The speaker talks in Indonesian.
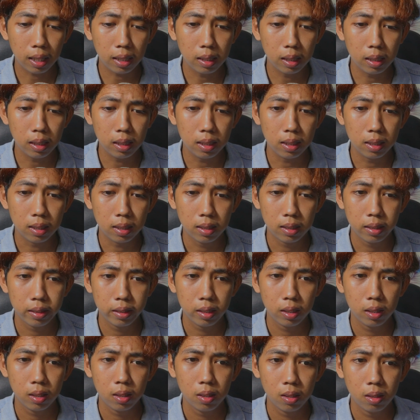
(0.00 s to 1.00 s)
katanya?
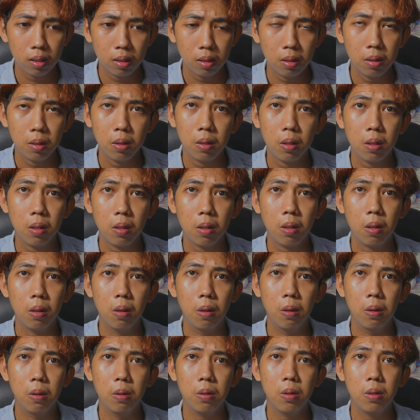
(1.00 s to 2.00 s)

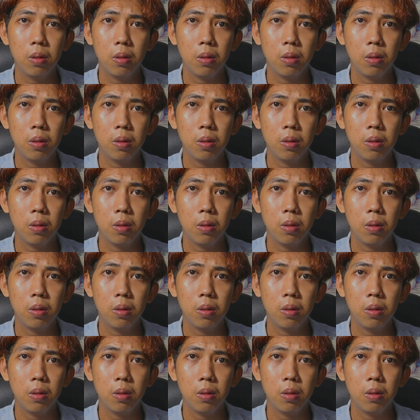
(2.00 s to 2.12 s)
Oh.